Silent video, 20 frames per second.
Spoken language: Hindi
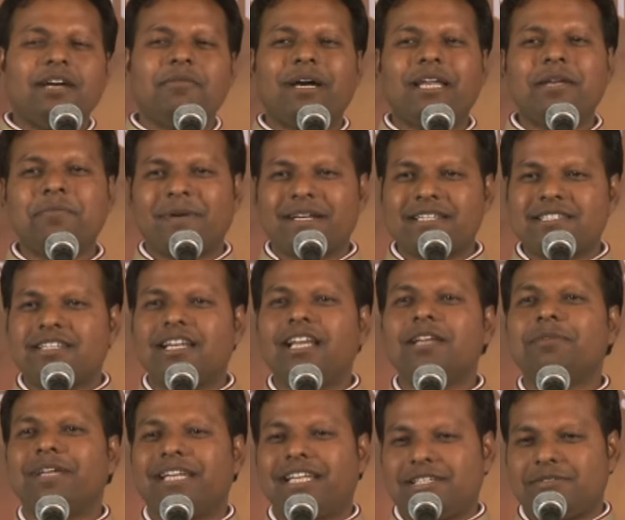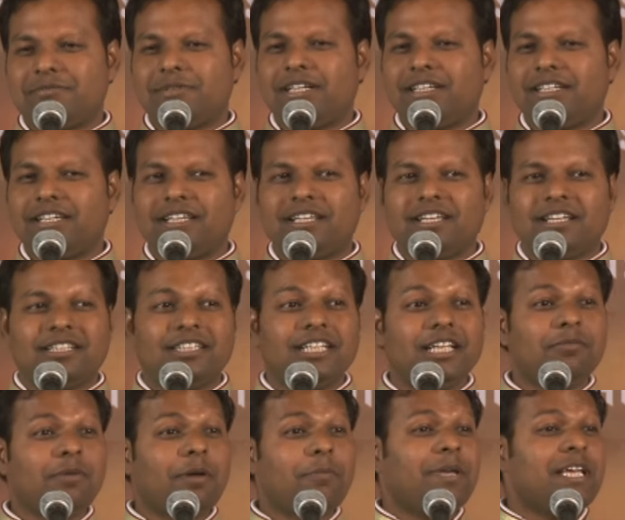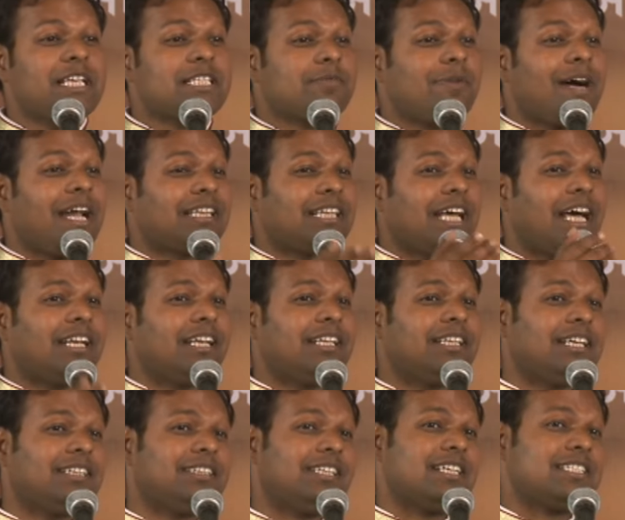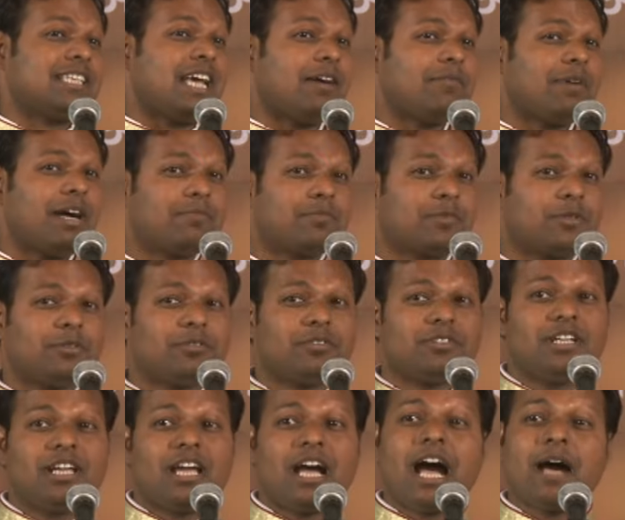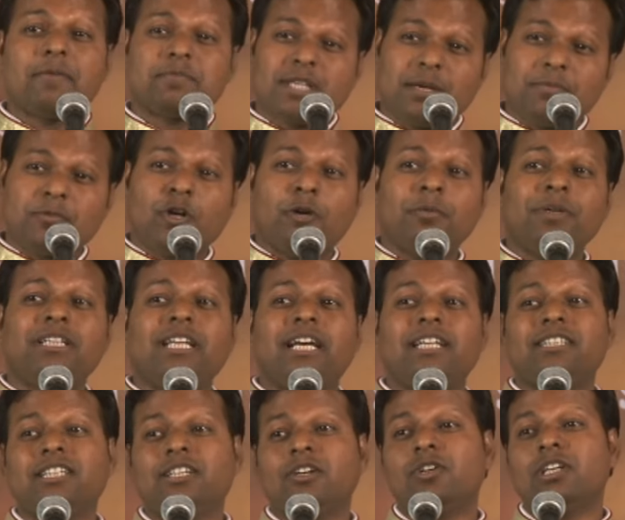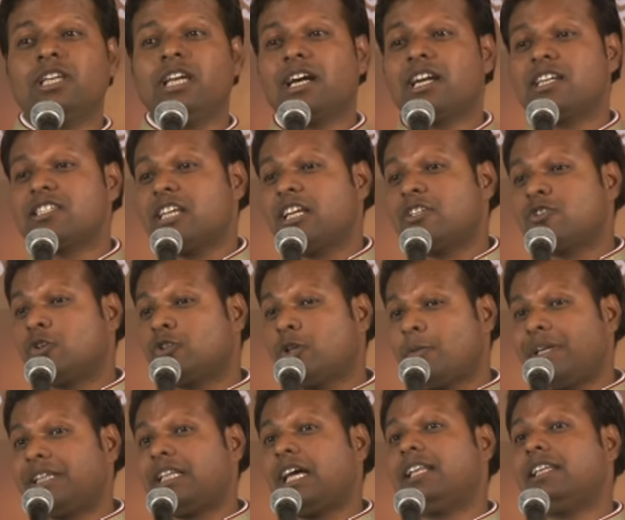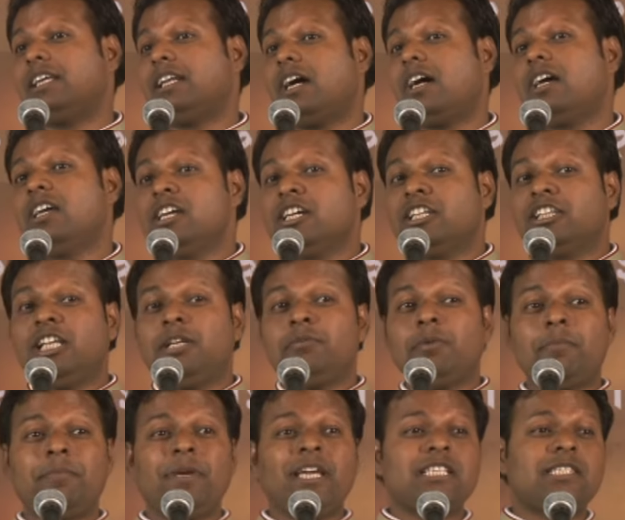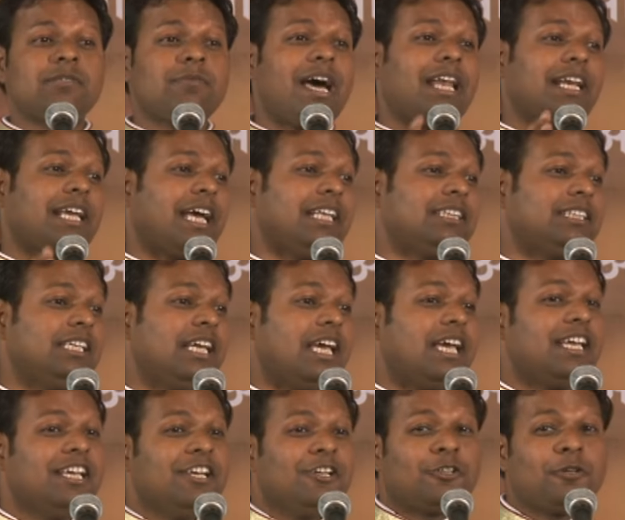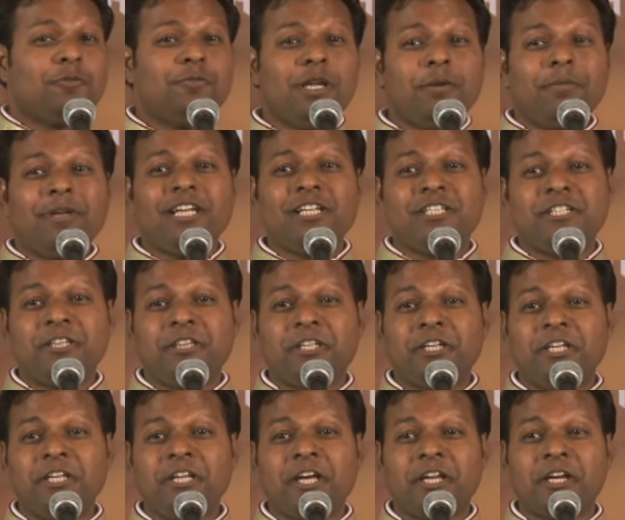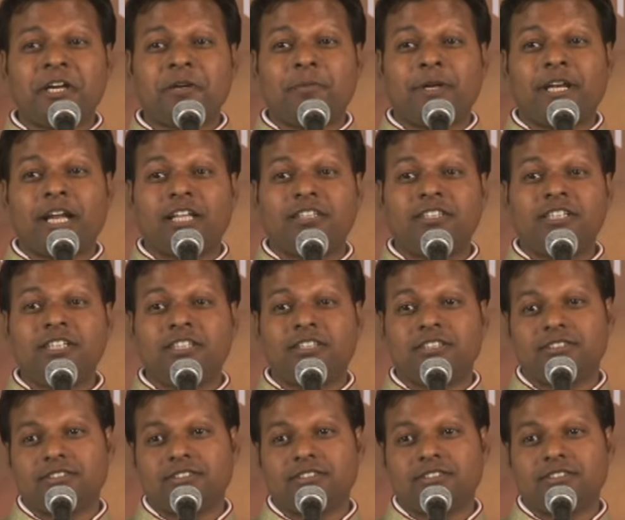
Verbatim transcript: ये हमारी पर्सनल मैनेजमेंट है दिन में बीस बार ताने देती है साहब आपको आप सबको भी देती होगी अगर सच हो तो बता देना दिन में बीस बार कहती है तुमने मेरी जिंदगी नरक बना दी